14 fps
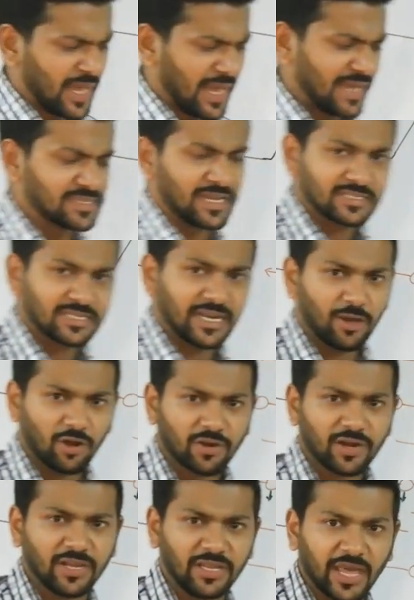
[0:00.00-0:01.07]
as i said
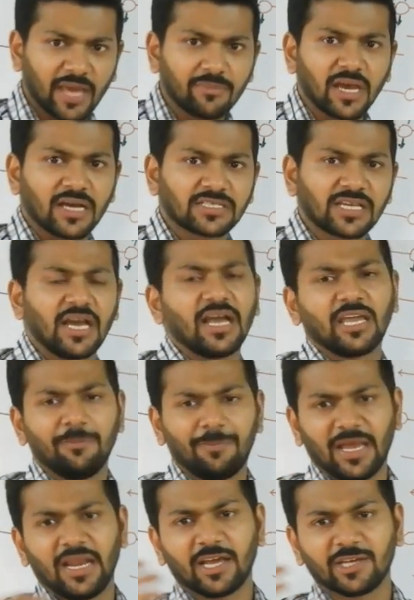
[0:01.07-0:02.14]
already name yahan se aaya ki
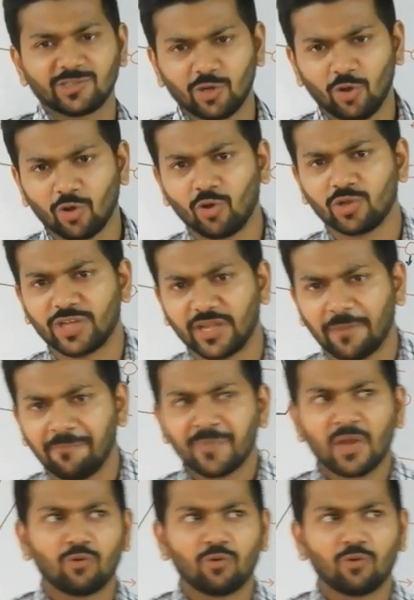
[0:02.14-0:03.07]
pehle ke jo log hote the